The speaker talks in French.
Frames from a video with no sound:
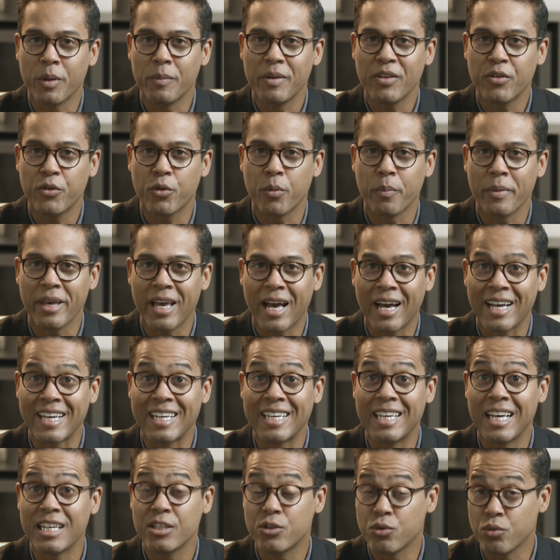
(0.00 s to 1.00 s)
bébé se met à
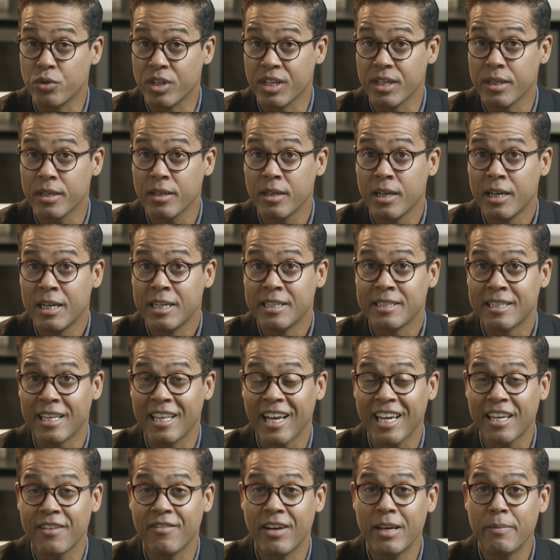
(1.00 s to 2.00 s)
gazouiller,
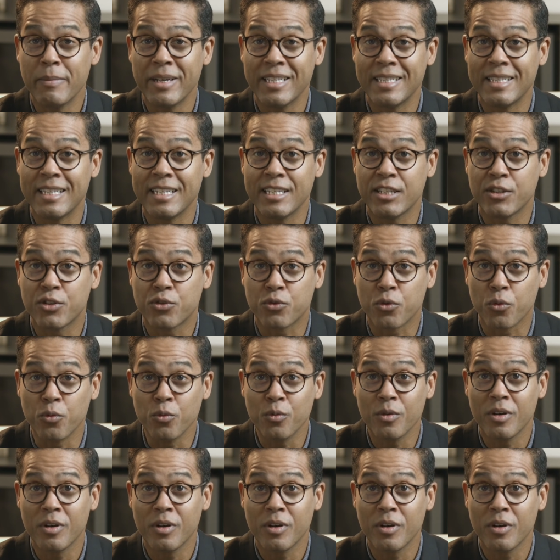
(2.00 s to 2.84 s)
c'est-à-dire qu'il va émettre des sons,